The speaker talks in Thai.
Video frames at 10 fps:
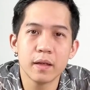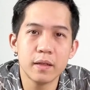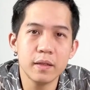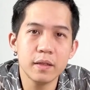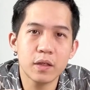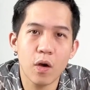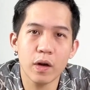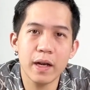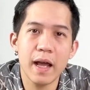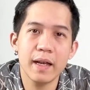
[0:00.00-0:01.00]
คือก่อ
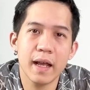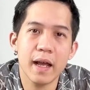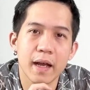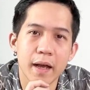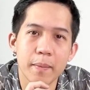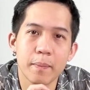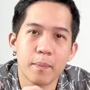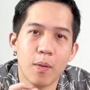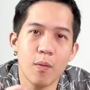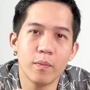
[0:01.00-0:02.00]
นหน้านี้ครับ
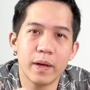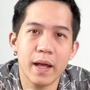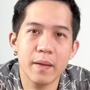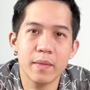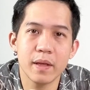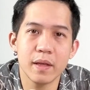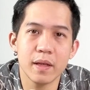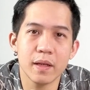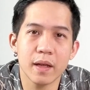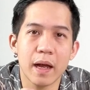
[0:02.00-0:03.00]
ผมได้มี
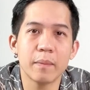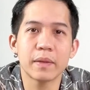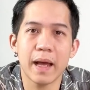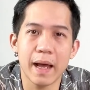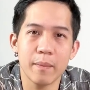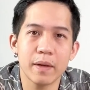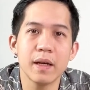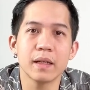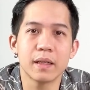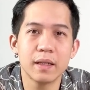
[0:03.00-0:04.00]
คำถาม
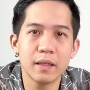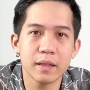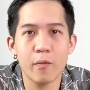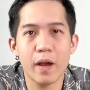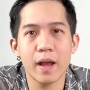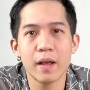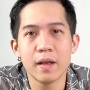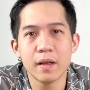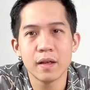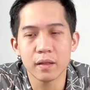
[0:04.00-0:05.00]
เกิดขึ้น ว่า
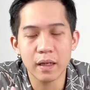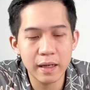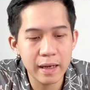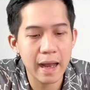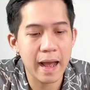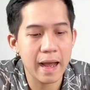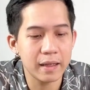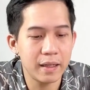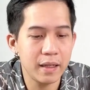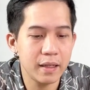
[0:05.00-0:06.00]
นักกีฬา
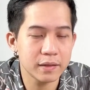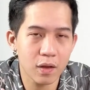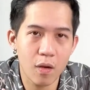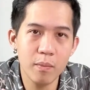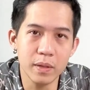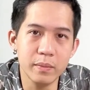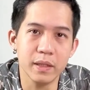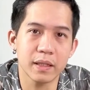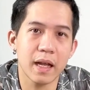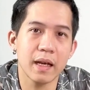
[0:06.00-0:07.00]
ที่ซ้อมเหมือนเห
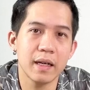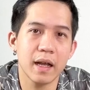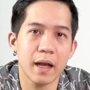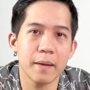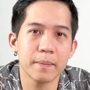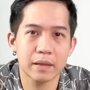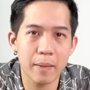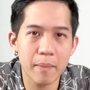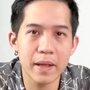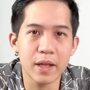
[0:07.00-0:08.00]
มือนกันเนี่ยครับ
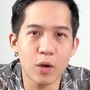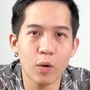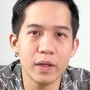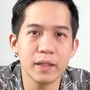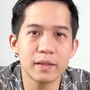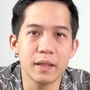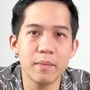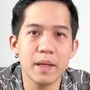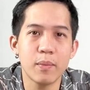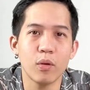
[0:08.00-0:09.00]
ทำไมอีกคนหนึ่งถึง
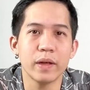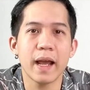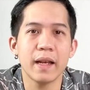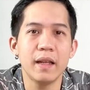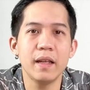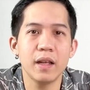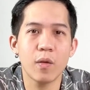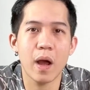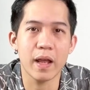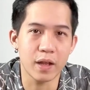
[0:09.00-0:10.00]
มีผลงานที่ดี
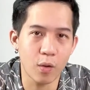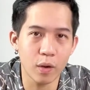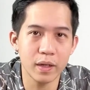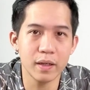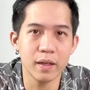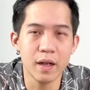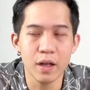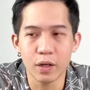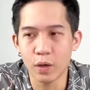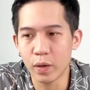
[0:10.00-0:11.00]
กว่าอีกคนหนึ่ง
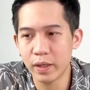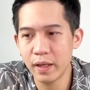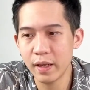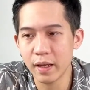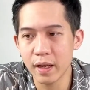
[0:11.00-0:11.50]
โดยที่